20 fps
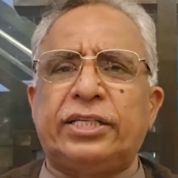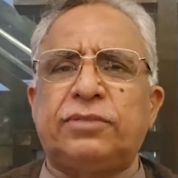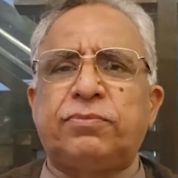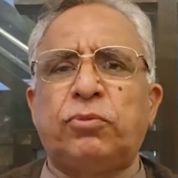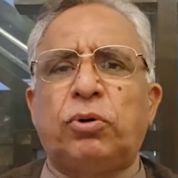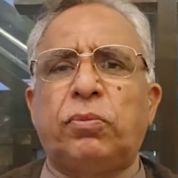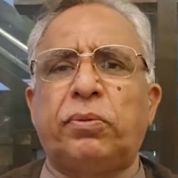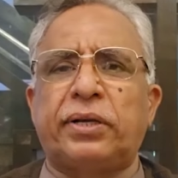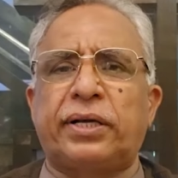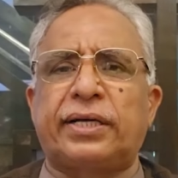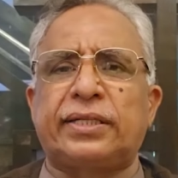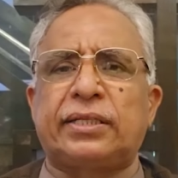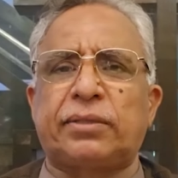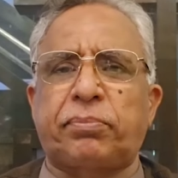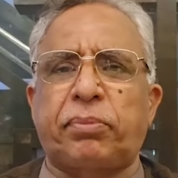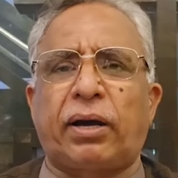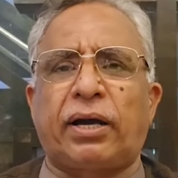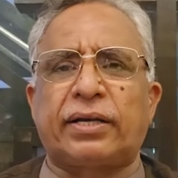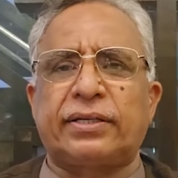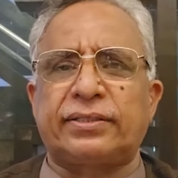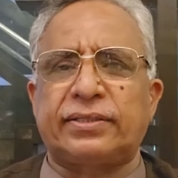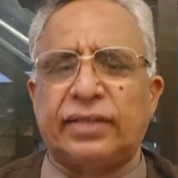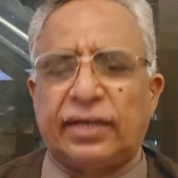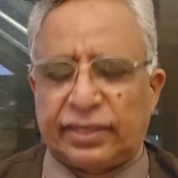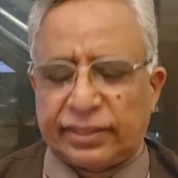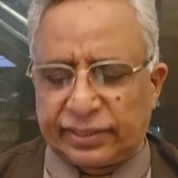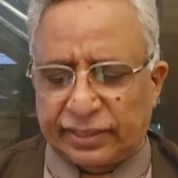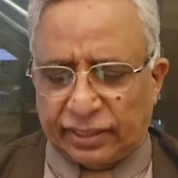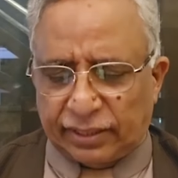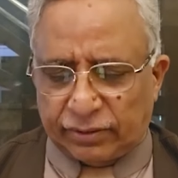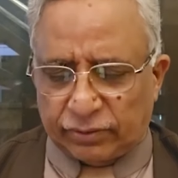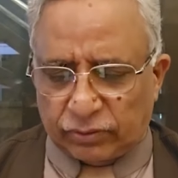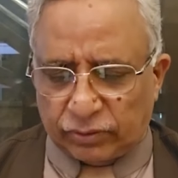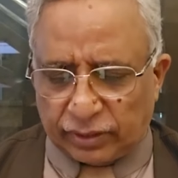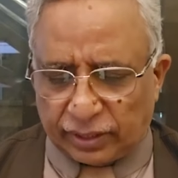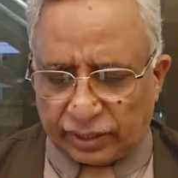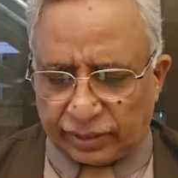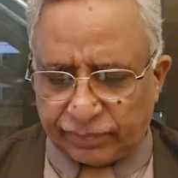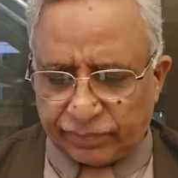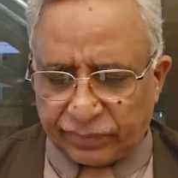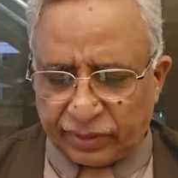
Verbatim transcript: इस ममलकत पाकिस्तान का हो रहा